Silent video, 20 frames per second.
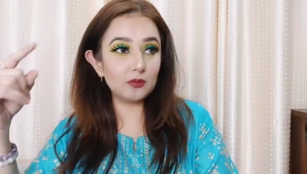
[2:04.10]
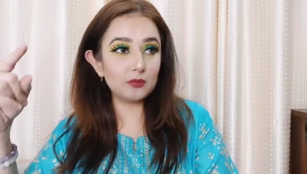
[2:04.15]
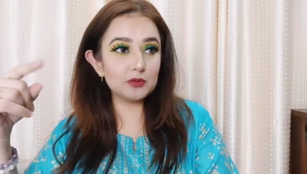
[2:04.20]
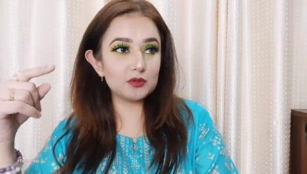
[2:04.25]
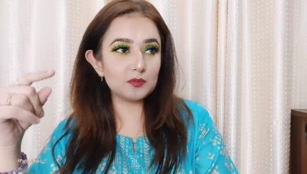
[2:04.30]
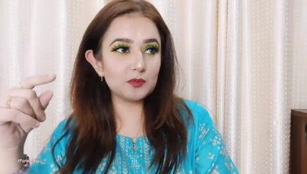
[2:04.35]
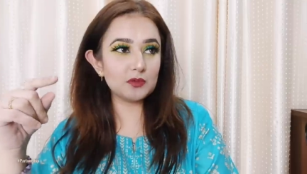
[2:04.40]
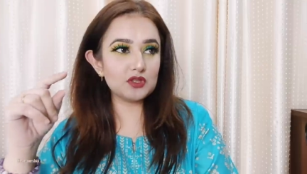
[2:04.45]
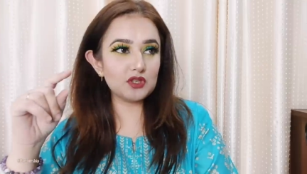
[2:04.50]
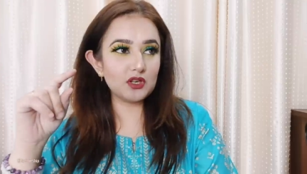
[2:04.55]
uh,
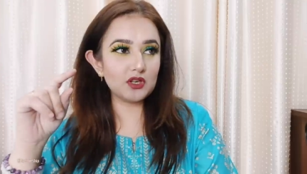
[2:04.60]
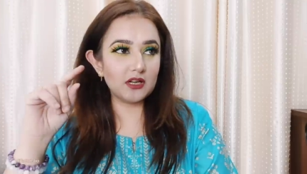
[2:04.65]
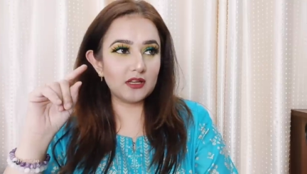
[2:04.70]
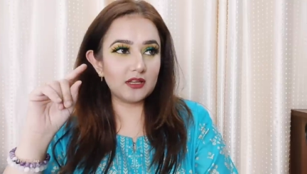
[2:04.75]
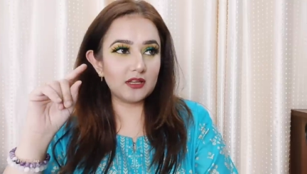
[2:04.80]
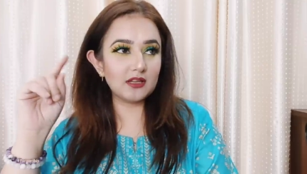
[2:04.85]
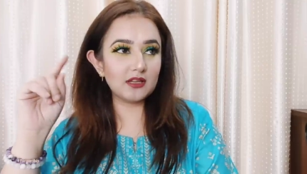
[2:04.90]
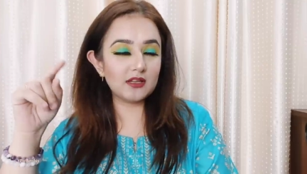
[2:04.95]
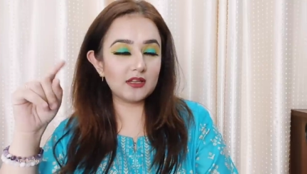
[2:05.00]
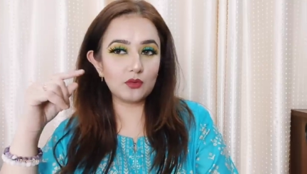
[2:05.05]
उस पर
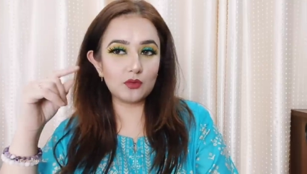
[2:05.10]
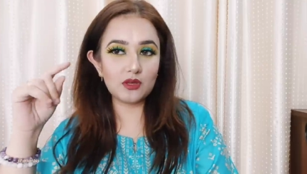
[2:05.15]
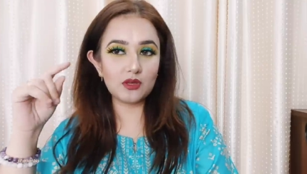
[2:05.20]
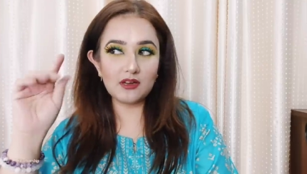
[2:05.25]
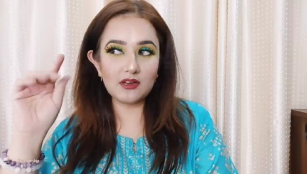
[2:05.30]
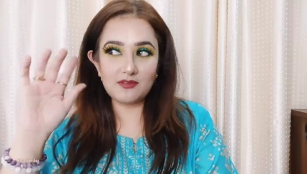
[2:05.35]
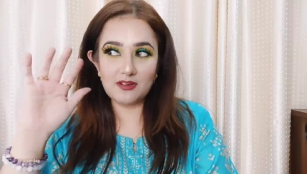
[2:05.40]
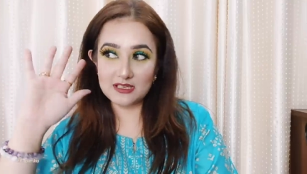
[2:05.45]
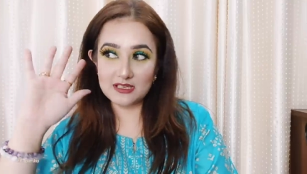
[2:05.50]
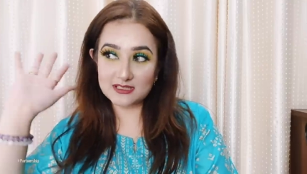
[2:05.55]
चलेगी क्योंकि
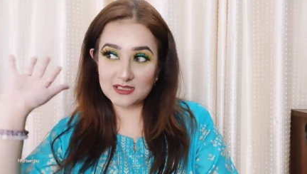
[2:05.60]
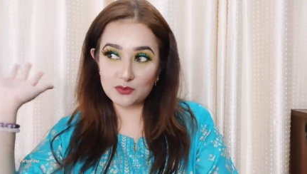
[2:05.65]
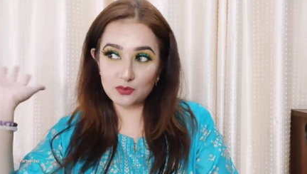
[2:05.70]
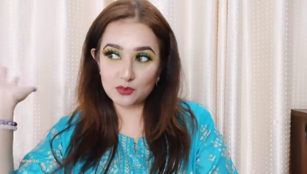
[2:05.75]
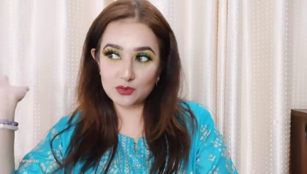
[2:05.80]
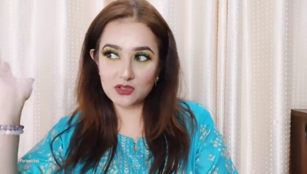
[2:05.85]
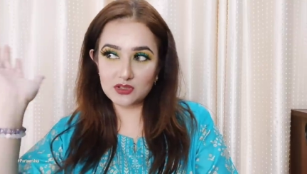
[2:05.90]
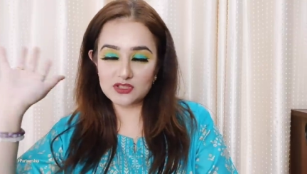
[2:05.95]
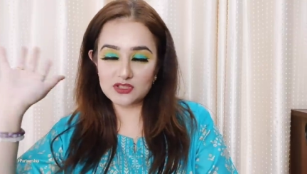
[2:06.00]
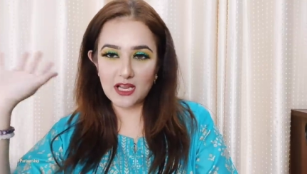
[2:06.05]
आवाज़ें
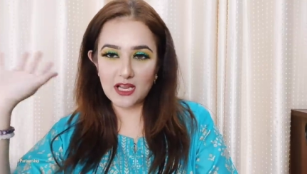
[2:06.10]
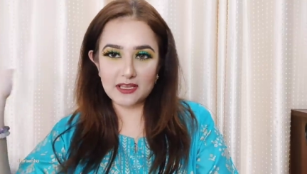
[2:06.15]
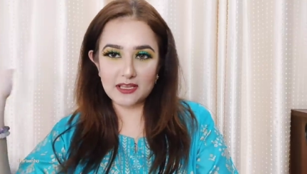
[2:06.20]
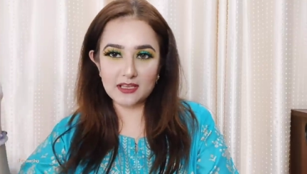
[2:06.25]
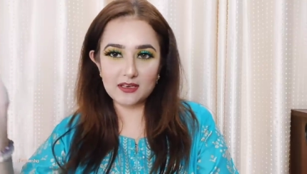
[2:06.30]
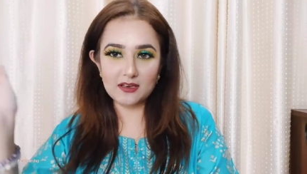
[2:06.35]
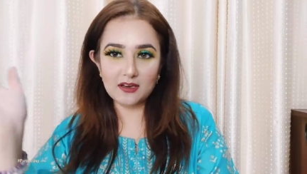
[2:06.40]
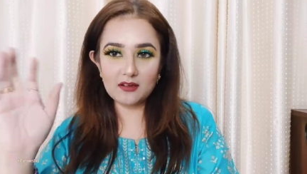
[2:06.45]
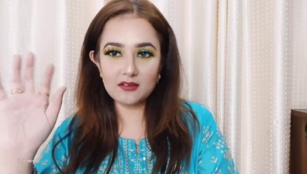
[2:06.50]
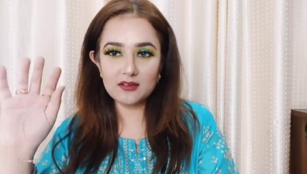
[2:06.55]
उधर
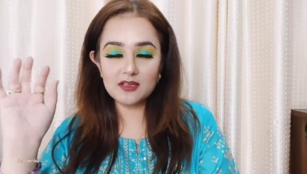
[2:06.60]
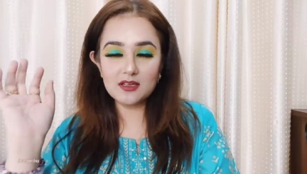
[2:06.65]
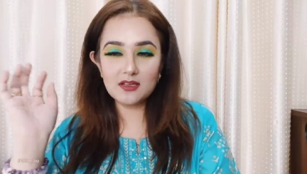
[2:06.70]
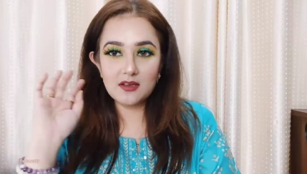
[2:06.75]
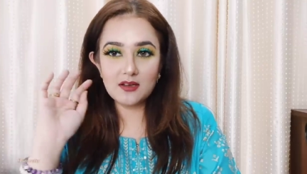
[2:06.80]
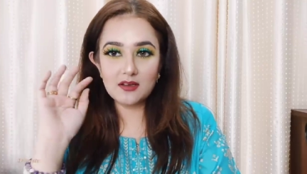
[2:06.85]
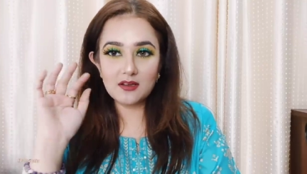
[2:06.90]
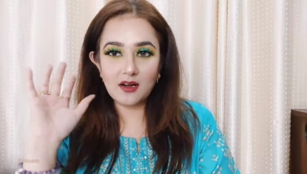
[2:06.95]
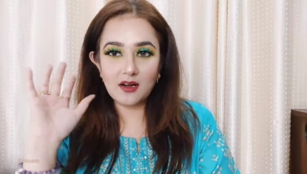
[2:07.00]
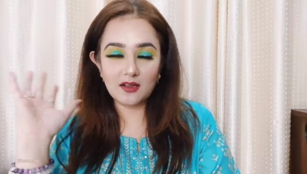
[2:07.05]
जाएंगी ना
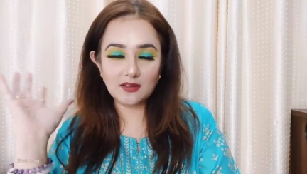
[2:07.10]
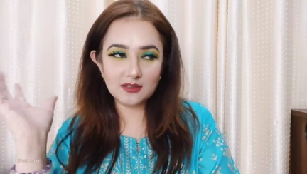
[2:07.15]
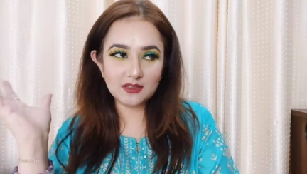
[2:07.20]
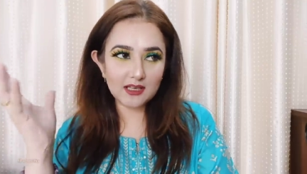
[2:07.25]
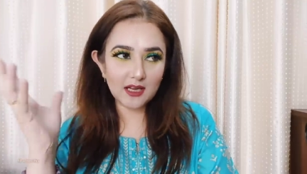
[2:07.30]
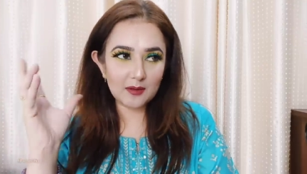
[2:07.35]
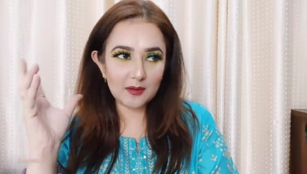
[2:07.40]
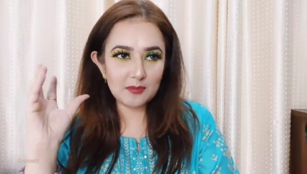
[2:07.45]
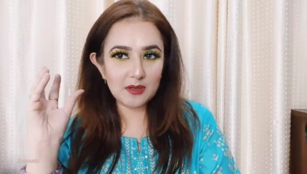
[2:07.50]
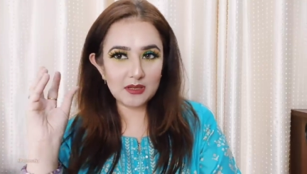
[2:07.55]
रात के
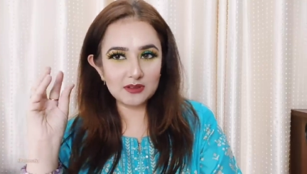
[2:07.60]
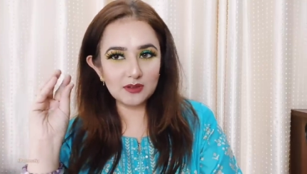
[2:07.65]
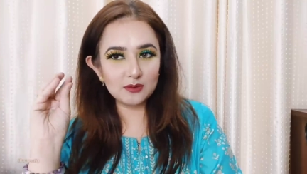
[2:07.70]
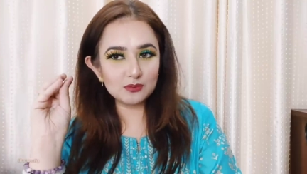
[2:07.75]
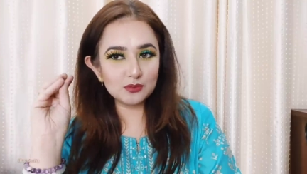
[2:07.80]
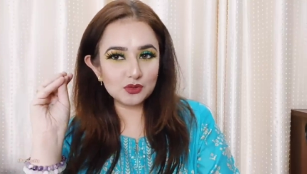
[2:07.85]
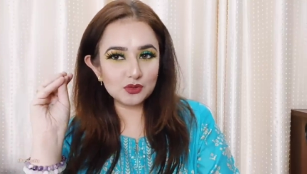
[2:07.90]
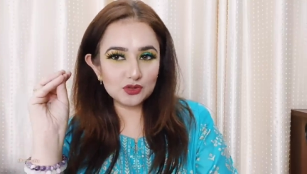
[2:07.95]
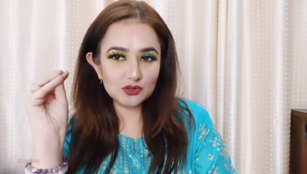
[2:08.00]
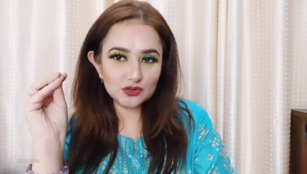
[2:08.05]
टाइम पे एकदम